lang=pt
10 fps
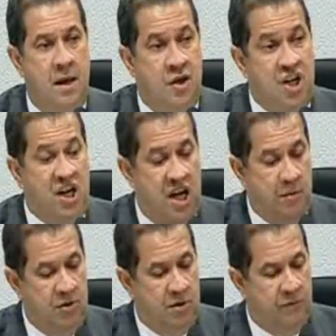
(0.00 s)

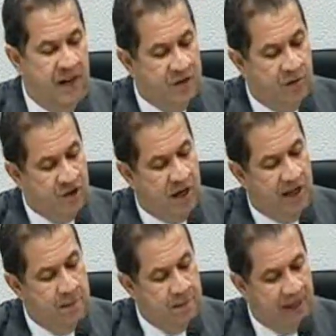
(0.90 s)
Chegamos, faz uma
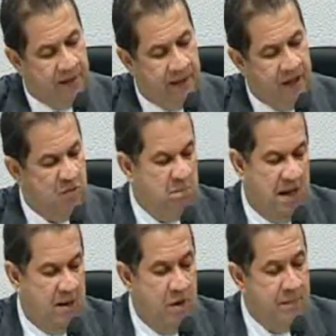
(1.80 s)
escala imperatriz,
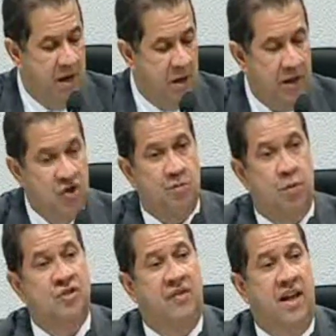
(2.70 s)
para uma meia hora e
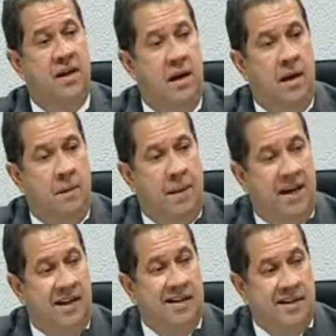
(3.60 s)
depois vai
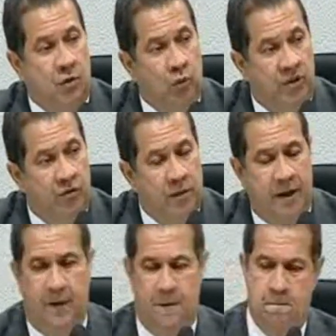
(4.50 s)
para São Luís do Maranhão.